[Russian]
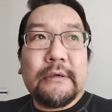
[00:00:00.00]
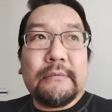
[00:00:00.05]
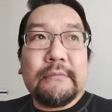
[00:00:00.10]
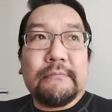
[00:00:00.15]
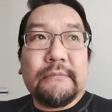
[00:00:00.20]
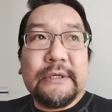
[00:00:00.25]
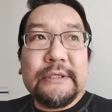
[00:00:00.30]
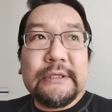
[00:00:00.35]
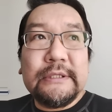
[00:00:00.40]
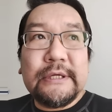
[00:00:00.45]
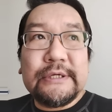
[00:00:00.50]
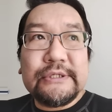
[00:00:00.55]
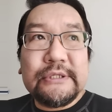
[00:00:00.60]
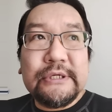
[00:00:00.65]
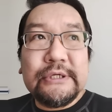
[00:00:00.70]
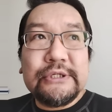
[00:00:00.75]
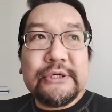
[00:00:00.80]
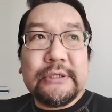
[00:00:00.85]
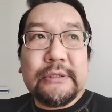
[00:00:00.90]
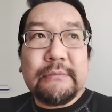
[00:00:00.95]
Мы не
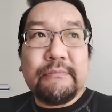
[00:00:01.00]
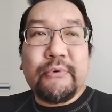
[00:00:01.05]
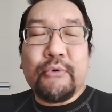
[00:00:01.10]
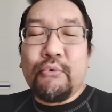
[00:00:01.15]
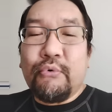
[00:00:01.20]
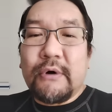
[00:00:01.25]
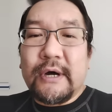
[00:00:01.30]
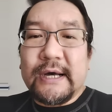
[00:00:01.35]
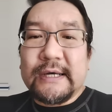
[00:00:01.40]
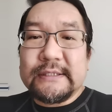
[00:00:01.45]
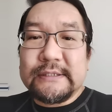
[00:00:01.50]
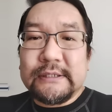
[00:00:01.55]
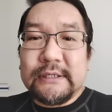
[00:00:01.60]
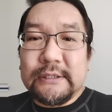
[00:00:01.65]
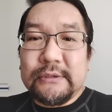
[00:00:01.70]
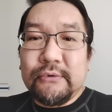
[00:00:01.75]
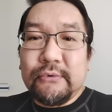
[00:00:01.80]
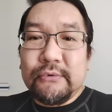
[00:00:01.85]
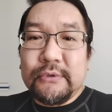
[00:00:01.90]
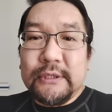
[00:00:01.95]
должны жить по
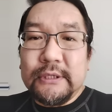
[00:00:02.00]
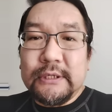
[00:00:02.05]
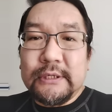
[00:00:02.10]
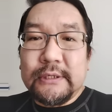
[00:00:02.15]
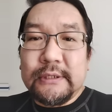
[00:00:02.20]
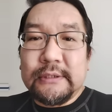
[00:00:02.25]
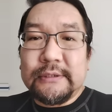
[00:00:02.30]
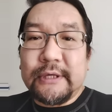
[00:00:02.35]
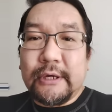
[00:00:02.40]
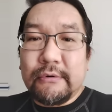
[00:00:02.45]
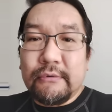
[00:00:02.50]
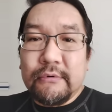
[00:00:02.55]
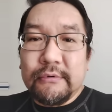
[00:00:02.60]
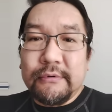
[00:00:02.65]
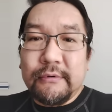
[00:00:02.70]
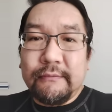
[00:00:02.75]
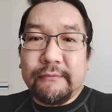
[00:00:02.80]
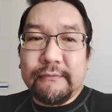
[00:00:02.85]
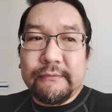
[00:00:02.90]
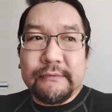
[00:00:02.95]
указке других
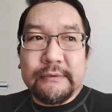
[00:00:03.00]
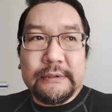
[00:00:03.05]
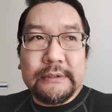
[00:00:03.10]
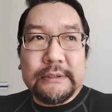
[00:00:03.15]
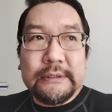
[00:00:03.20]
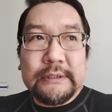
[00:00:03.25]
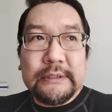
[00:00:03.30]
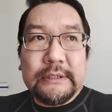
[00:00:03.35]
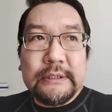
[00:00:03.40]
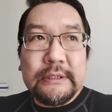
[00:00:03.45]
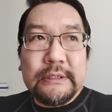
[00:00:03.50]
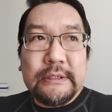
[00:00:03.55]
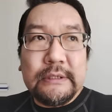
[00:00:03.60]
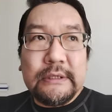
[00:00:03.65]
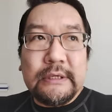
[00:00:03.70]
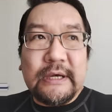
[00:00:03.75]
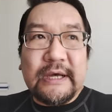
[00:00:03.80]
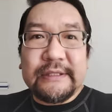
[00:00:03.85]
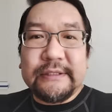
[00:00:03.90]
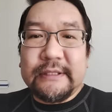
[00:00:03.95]
народов,
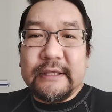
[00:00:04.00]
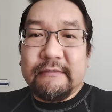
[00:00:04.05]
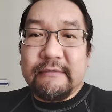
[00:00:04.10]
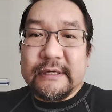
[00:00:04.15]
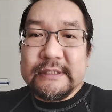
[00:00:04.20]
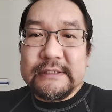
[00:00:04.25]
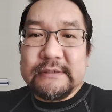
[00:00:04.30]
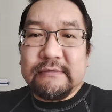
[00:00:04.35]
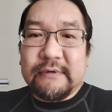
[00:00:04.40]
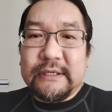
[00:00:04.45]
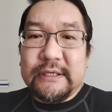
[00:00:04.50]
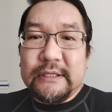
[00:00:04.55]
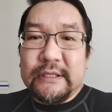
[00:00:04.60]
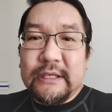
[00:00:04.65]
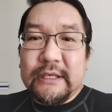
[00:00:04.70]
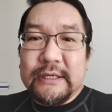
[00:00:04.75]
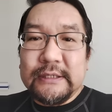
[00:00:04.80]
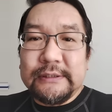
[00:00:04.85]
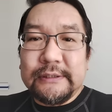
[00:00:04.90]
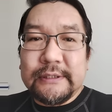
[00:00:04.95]
отдавать свои
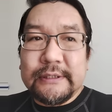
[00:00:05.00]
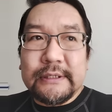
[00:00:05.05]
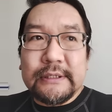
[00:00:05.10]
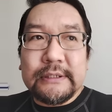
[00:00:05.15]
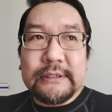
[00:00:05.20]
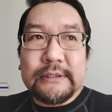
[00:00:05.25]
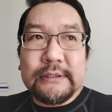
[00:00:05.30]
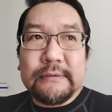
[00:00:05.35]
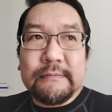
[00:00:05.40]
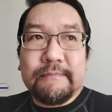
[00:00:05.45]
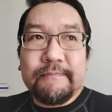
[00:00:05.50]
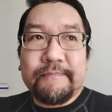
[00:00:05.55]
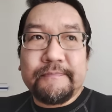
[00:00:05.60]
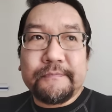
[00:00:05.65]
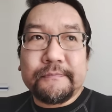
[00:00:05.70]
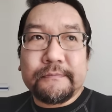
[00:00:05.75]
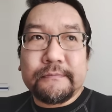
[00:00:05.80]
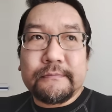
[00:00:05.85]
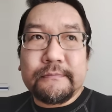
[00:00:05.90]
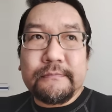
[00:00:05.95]
недра,
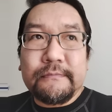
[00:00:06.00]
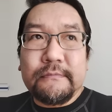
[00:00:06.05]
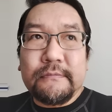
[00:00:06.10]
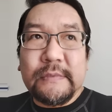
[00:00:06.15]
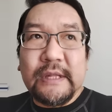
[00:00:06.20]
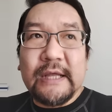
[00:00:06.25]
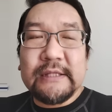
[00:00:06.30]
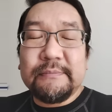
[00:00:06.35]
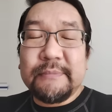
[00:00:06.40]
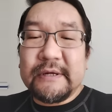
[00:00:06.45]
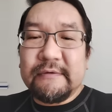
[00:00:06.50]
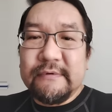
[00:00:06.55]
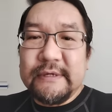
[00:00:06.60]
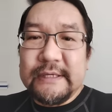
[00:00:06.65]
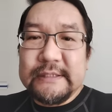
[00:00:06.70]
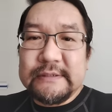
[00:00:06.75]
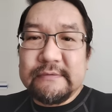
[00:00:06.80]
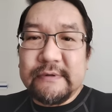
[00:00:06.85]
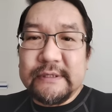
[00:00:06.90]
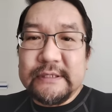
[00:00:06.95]

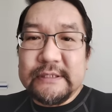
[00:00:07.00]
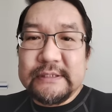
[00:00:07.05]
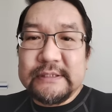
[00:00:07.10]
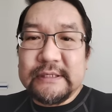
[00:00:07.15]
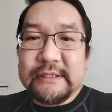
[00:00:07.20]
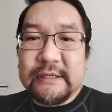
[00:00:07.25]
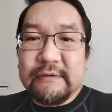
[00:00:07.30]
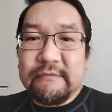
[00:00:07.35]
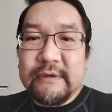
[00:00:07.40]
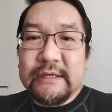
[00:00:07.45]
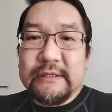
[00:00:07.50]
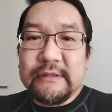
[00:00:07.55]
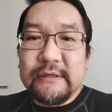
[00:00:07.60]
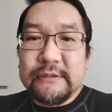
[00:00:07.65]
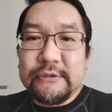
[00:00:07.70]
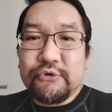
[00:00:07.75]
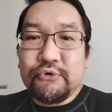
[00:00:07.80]
отправлять своих сыновей на